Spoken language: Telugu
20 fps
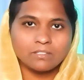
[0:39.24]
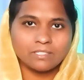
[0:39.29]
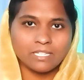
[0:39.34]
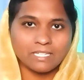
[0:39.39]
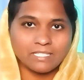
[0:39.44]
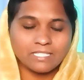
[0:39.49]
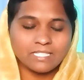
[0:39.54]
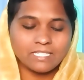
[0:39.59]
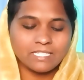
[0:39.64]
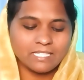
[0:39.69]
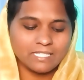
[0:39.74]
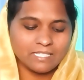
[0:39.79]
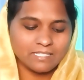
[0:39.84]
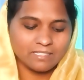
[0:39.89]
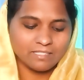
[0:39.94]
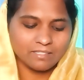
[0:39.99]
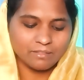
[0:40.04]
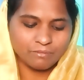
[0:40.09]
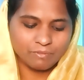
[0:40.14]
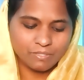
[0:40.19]
తండ్రి
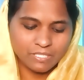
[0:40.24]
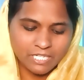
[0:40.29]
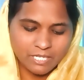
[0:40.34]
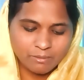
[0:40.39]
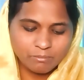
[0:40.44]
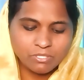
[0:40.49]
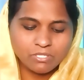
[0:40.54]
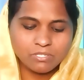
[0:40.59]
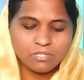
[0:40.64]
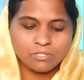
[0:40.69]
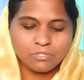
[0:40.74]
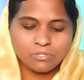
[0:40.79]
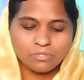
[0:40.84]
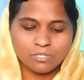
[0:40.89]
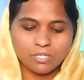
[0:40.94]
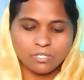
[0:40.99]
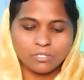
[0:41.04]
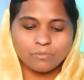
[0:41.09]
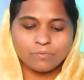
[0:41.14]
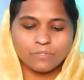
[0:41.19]
వీరేమి
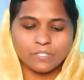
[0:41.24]
చేయుచున్నారో